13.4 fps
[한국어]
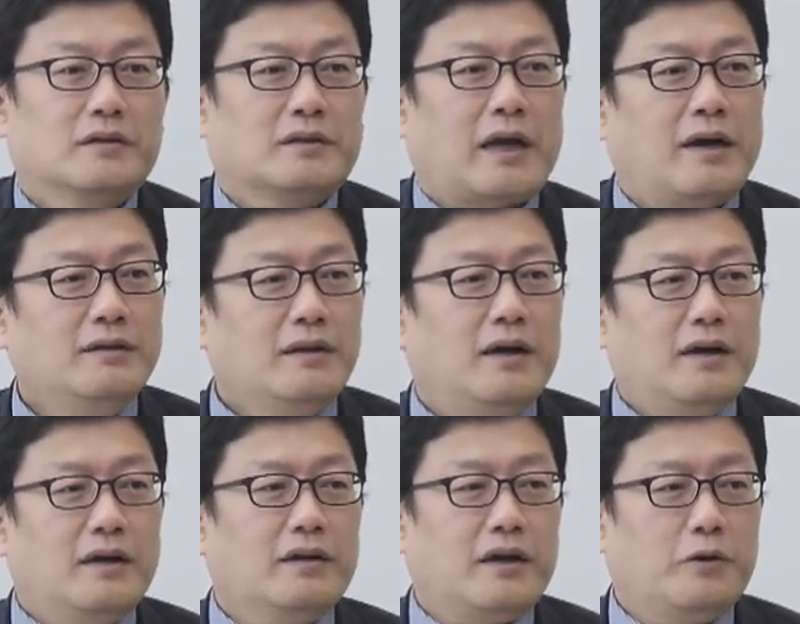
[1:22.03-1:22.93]

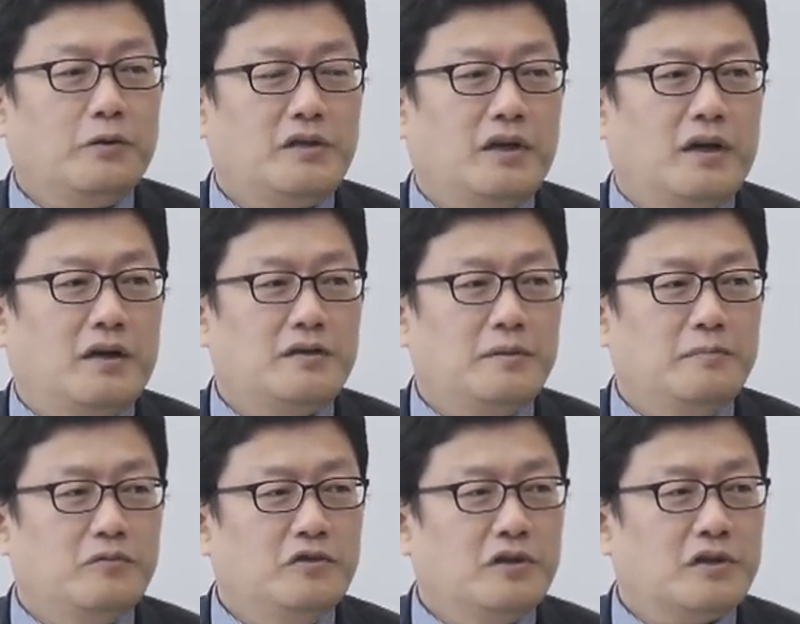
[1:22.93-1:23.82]
당당한 게 혹시
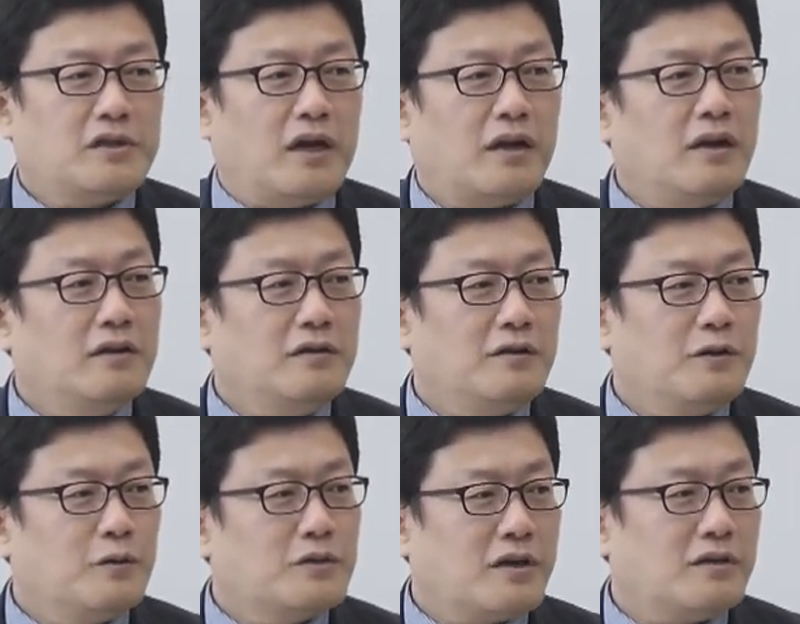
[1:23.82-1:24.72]
양심 분석 잘하는
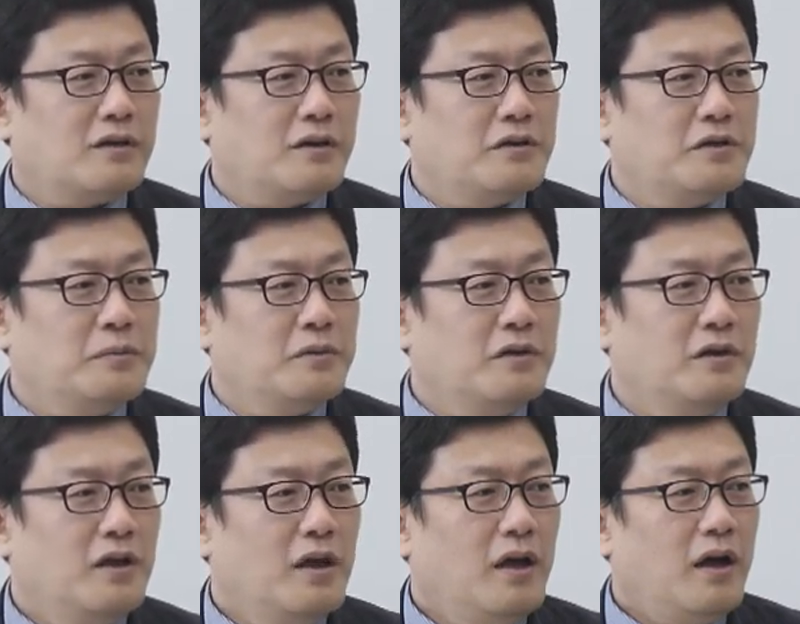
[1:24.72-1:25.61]
걸로
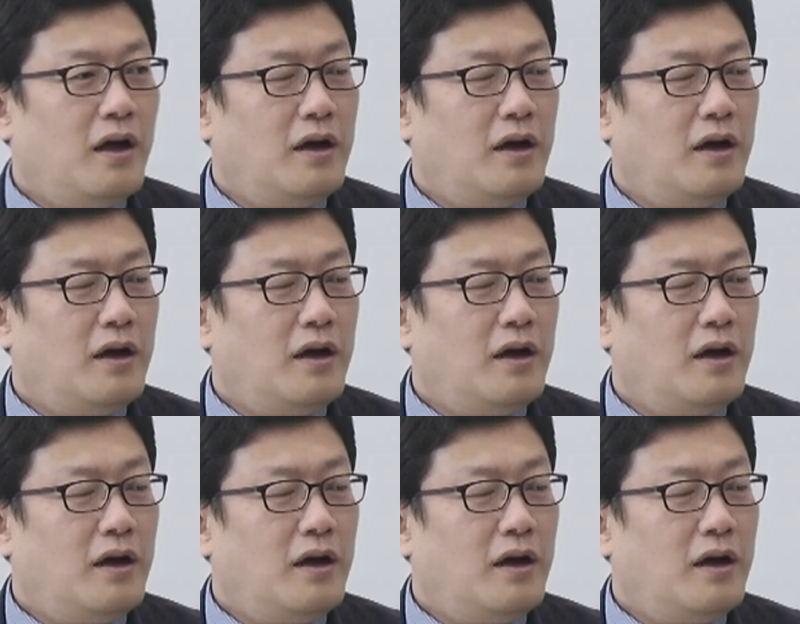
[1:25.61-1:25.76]
착각하시면